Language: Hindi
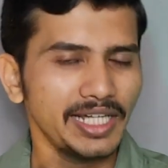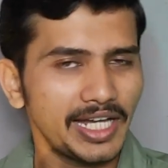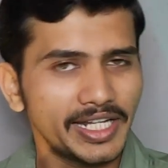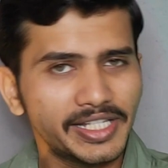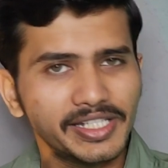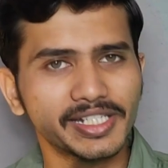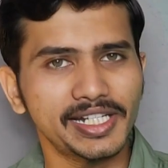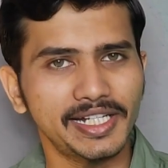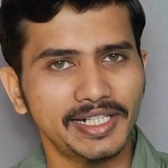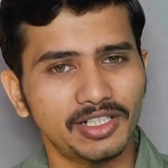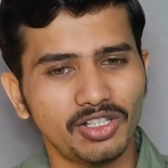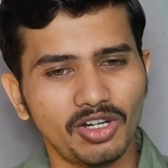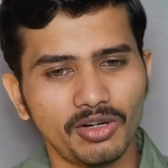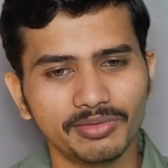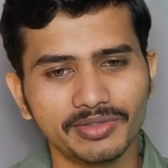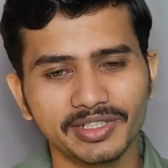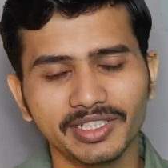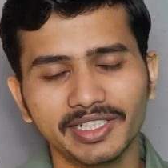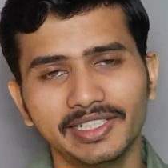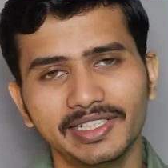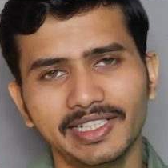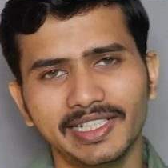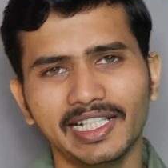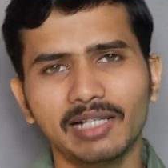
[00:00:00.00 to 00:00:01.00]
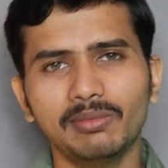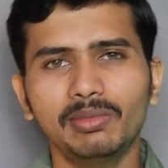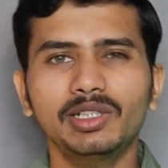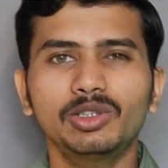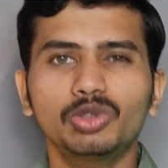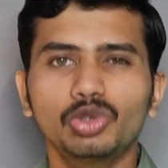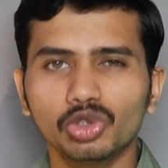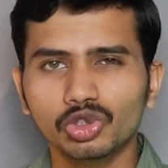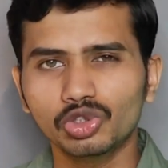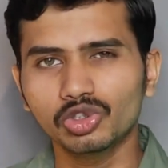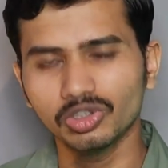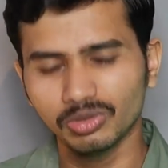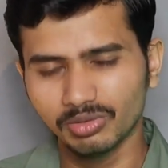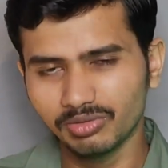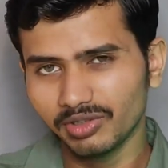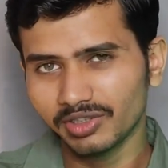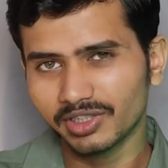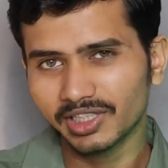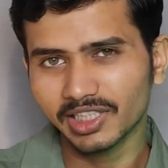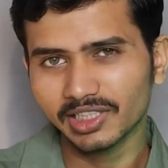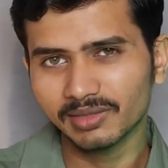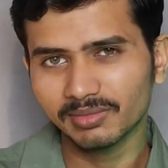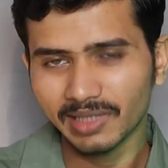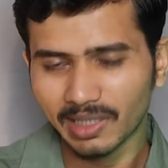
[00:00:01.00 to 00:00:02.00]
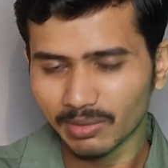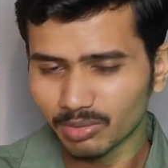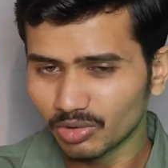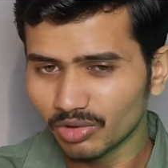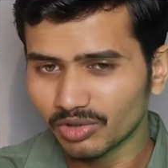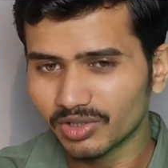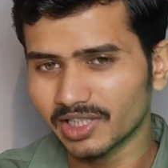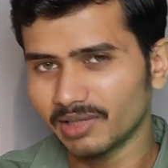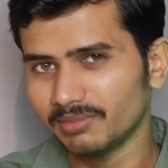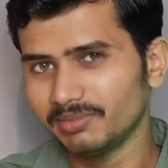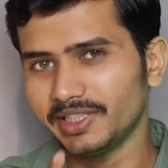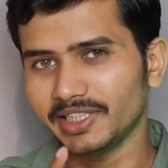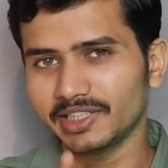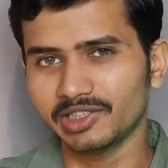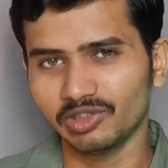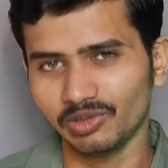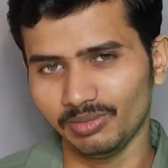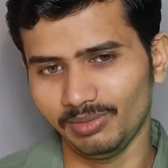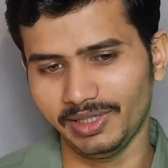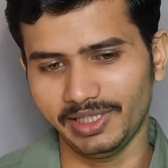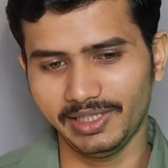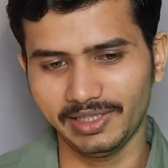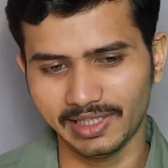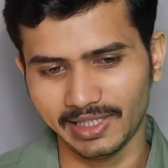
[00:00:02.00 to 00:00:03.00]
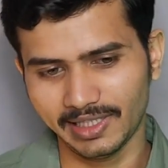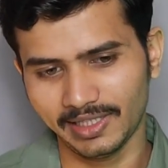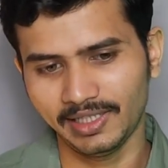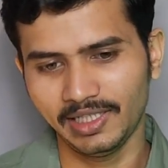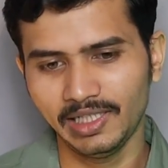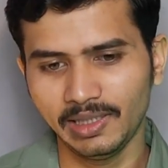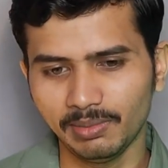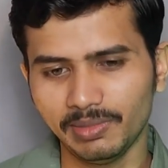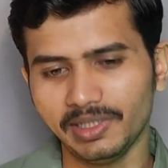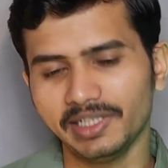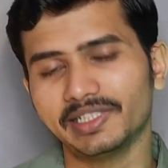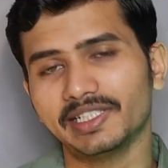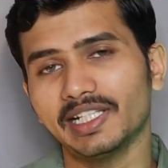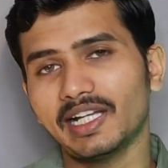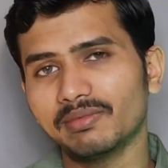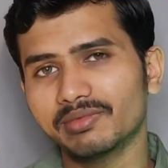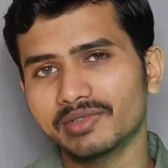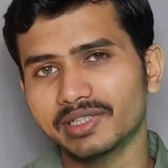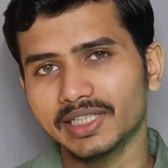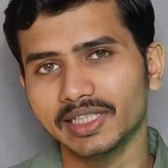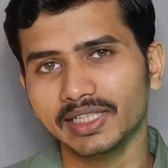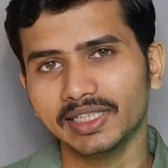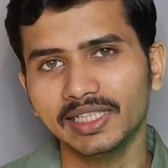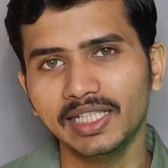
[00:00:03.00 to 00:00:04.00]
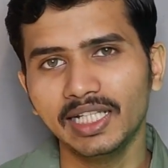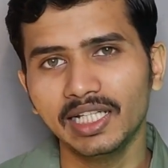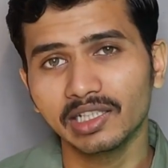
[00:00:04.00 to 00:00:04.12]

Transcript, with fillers: अच्छा एक ऑप्शन रहेगा बट कुछ कुछ फीचर्स में आपको कम देखने को मिल रहा है मेरे हिसाब से